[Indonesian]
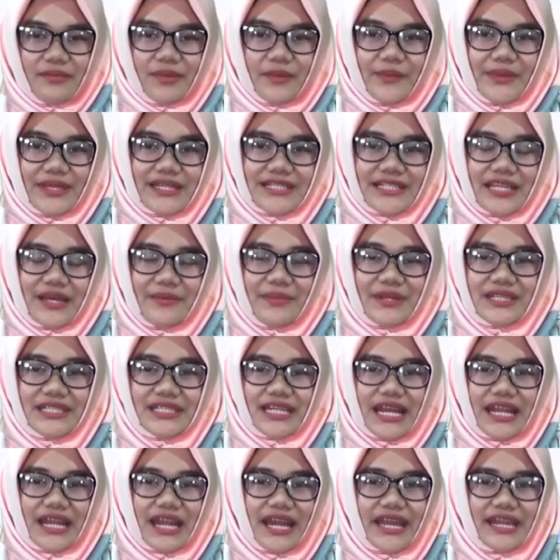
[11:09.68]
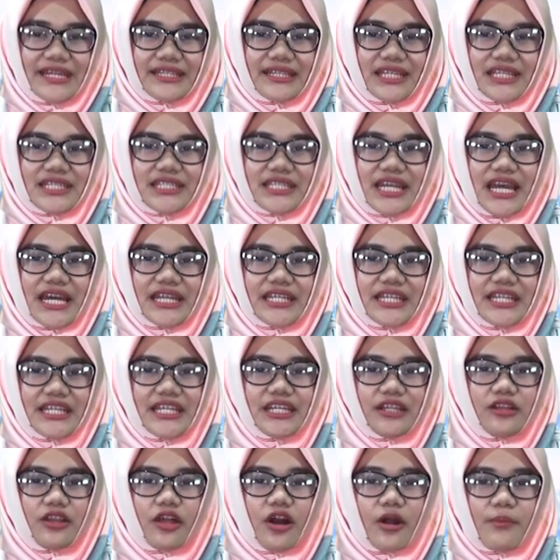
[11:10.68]
Pemirsa bencana yang terjadi
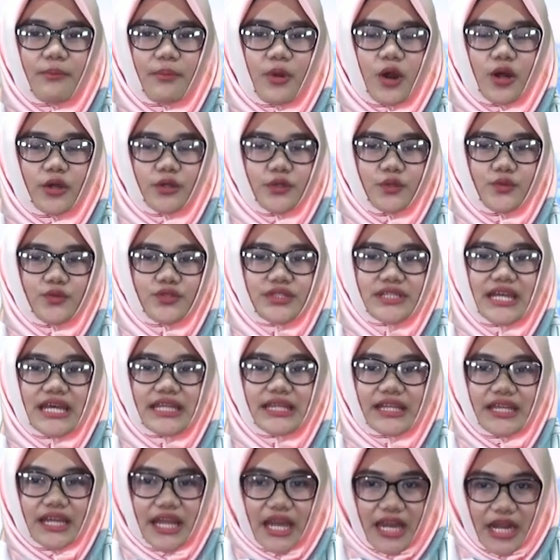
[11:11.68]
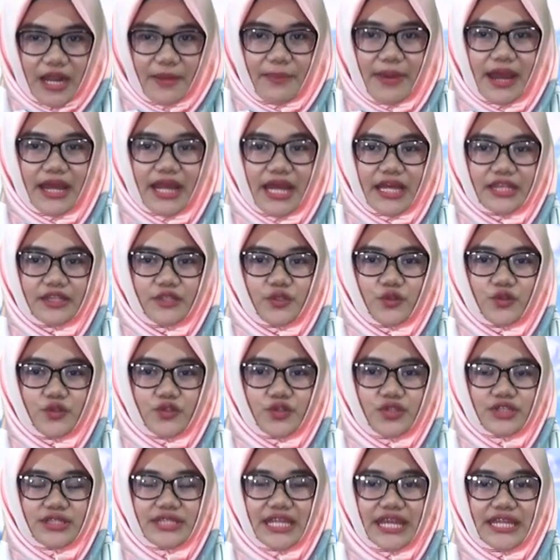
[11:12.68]
di Lombok, Nusa Tenggara Barat,
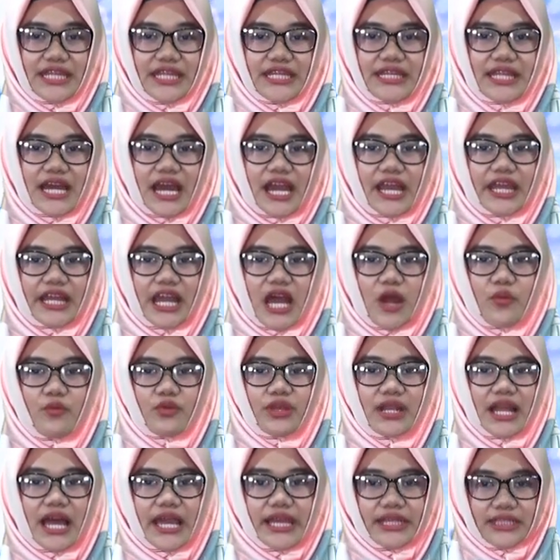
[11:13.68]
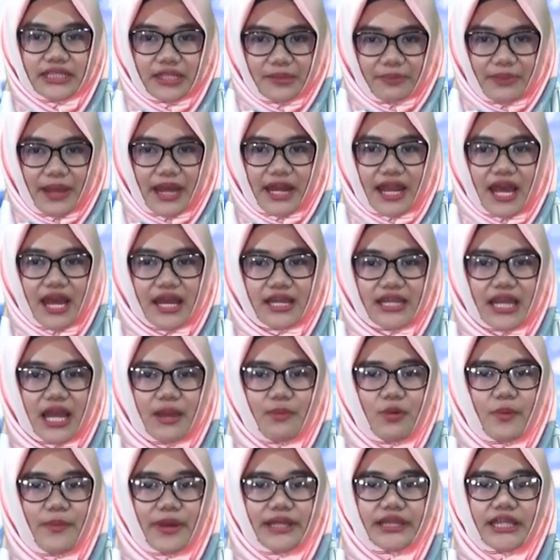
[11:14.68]
khususnya di daerah wilayah terparah
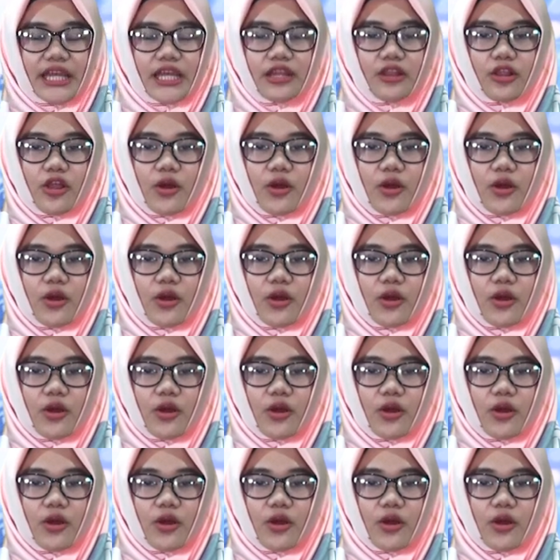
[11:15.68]
Kabupaten